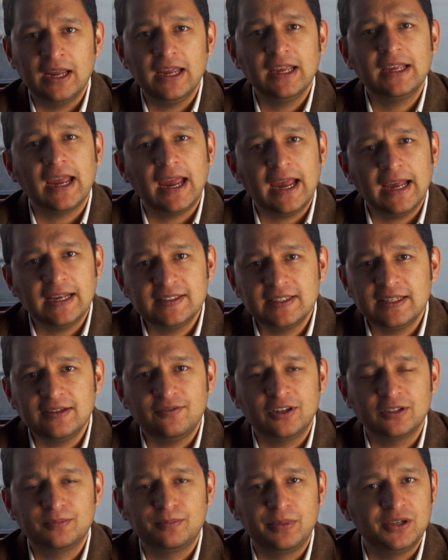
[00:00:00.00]
एक ऐसे
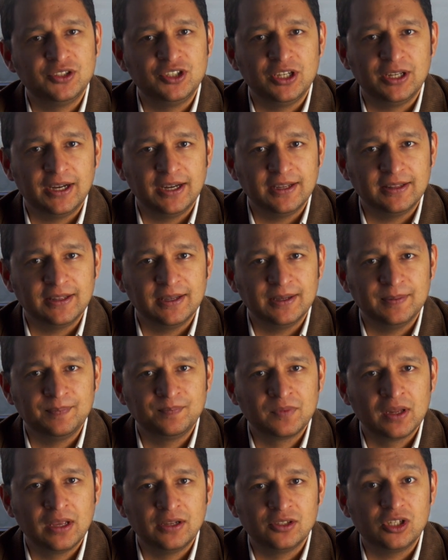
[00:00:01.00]
वक्त पर जी रहे
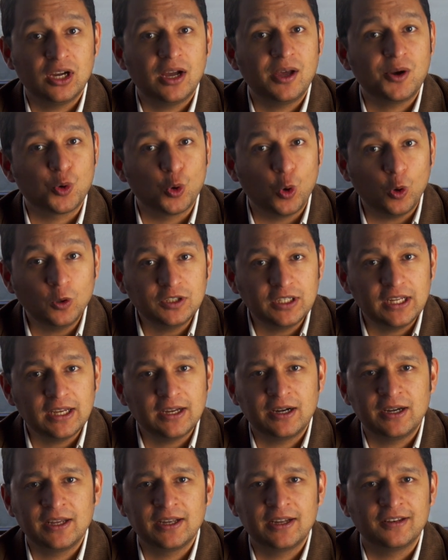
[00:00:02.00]
थे जहां रोंगटे
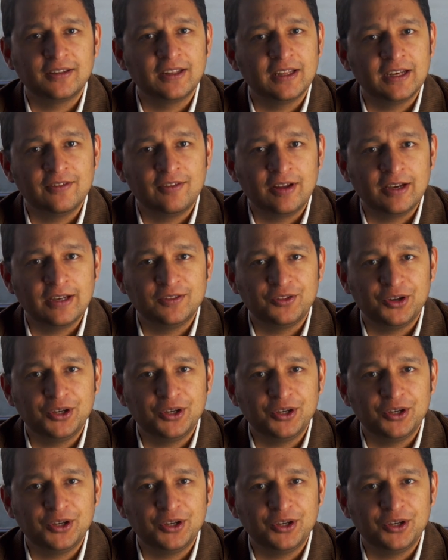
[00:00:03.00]
खड़े कर देने वाले